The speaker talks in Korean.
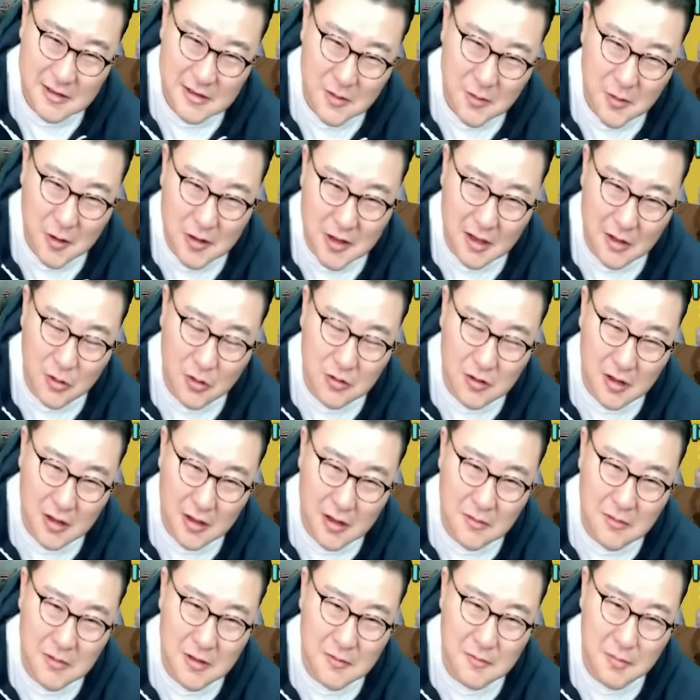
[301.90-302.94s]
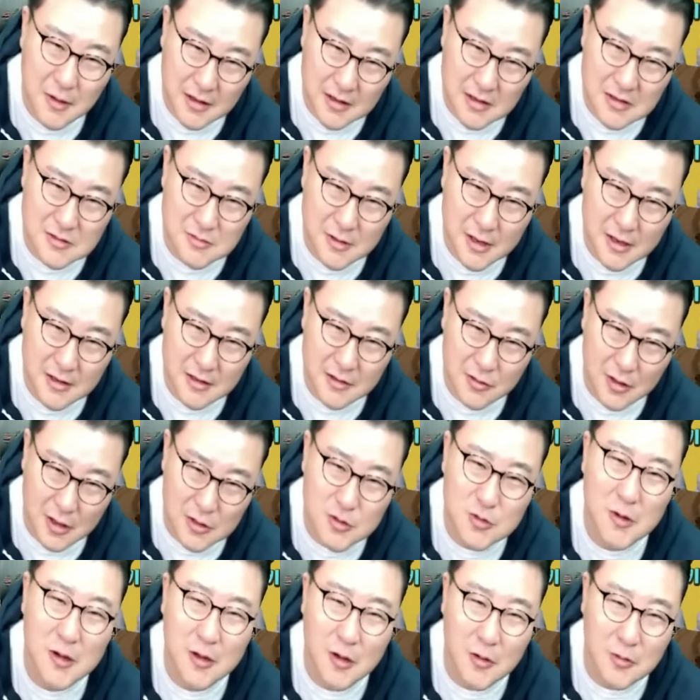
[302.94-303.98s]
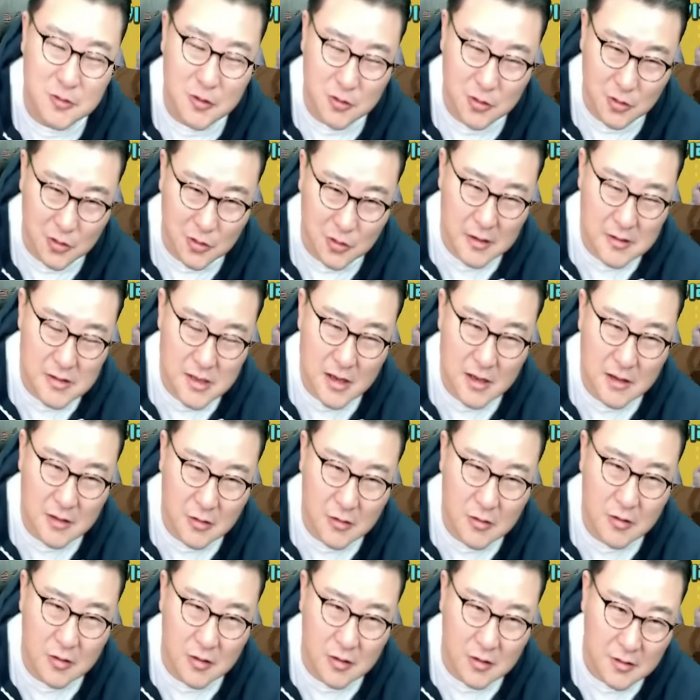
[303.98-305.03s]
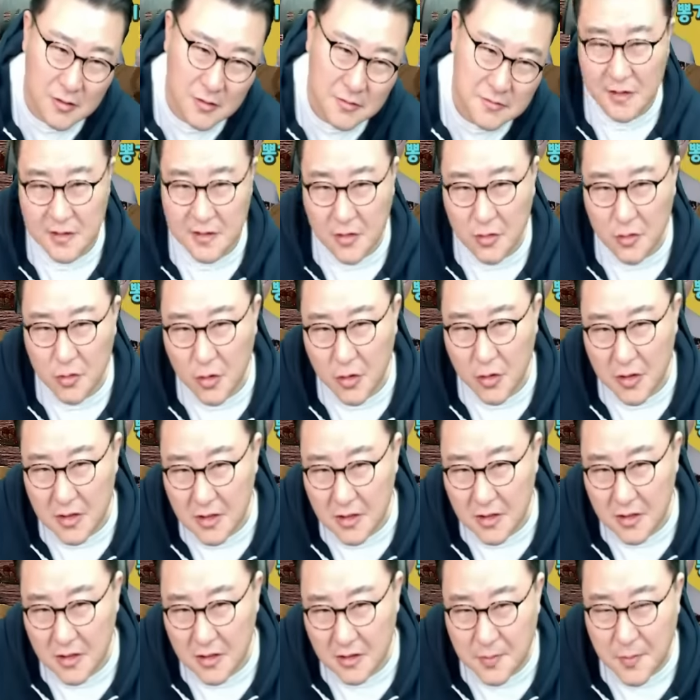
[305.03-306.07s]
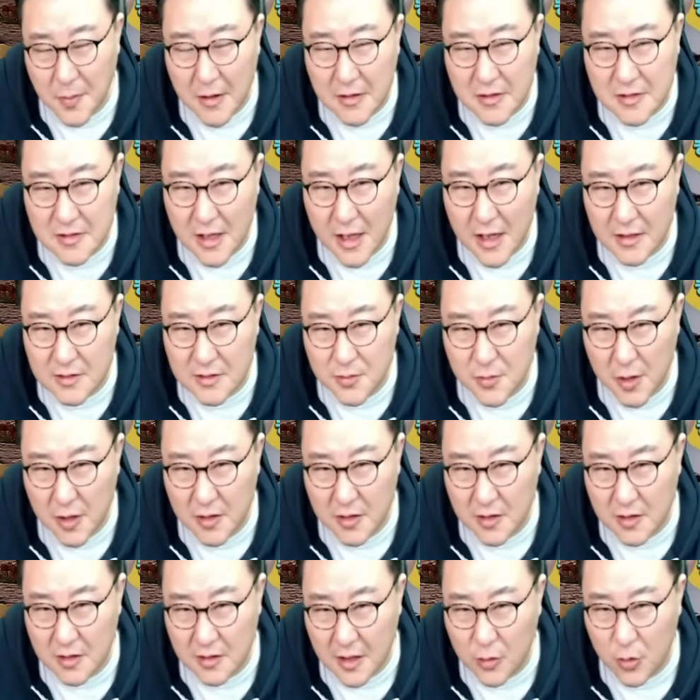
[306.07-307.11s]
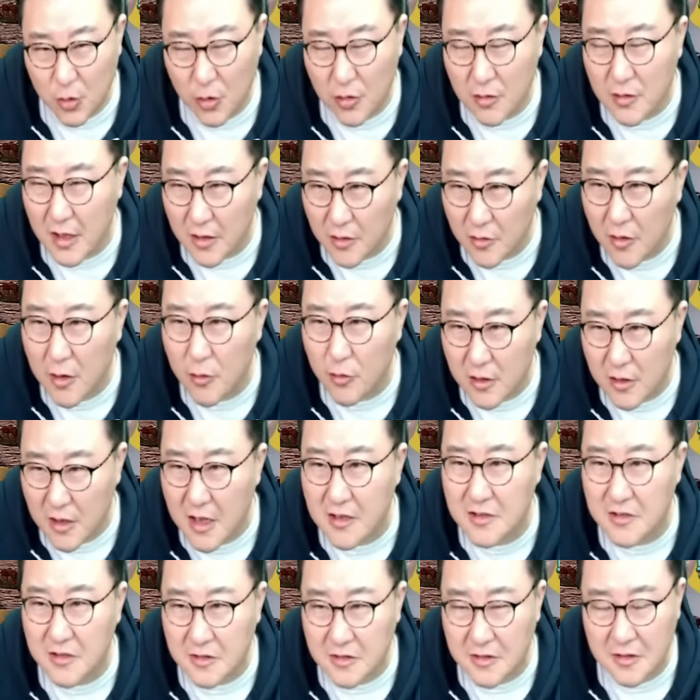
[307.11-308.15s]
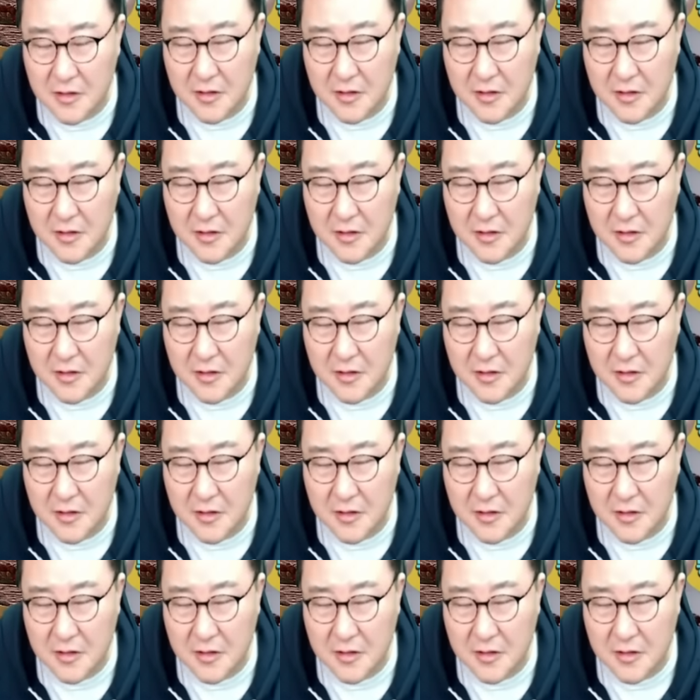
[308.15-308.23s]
이제 이재명이 대통령 되기 힘든 판이지만 될 수밖에 없어 또 팔자가 이런 걸 이 정도의 스펙을 쌓았으면 대통령 되는 거야 우리나라에서